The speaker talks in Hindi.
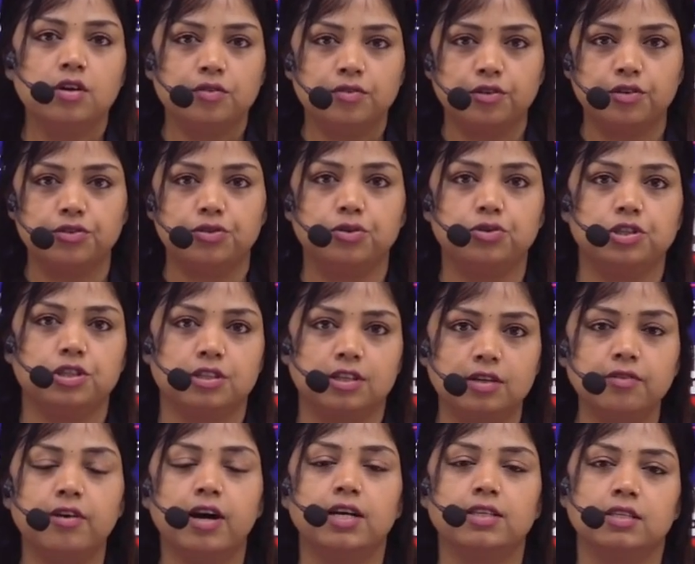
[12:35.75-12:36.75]
फ़ोटो जिसने
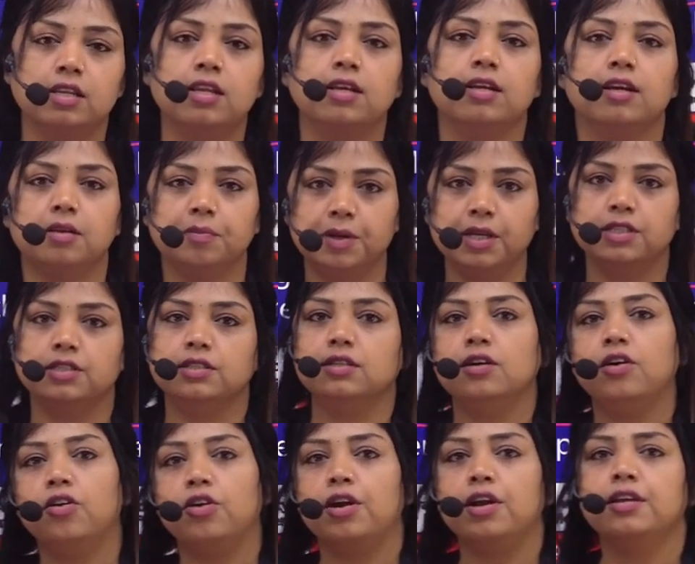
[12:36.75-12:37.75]
वहाँ से लेकर भेजी है
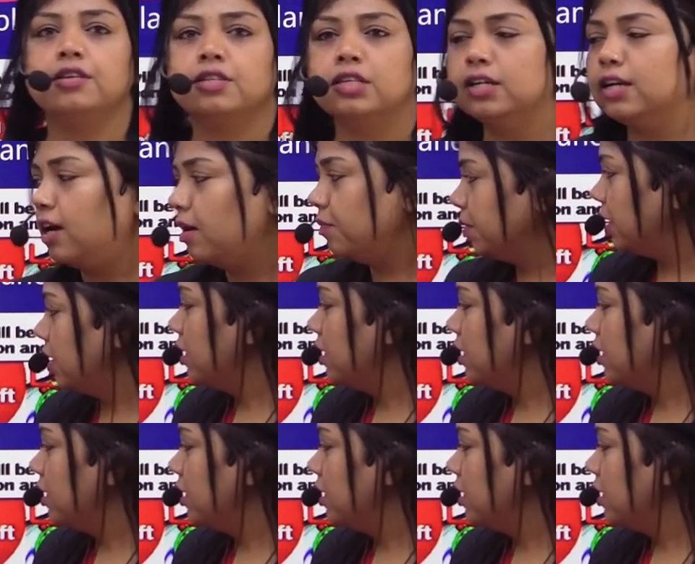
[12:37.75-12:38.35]
ऑलरेडी इसने काम करना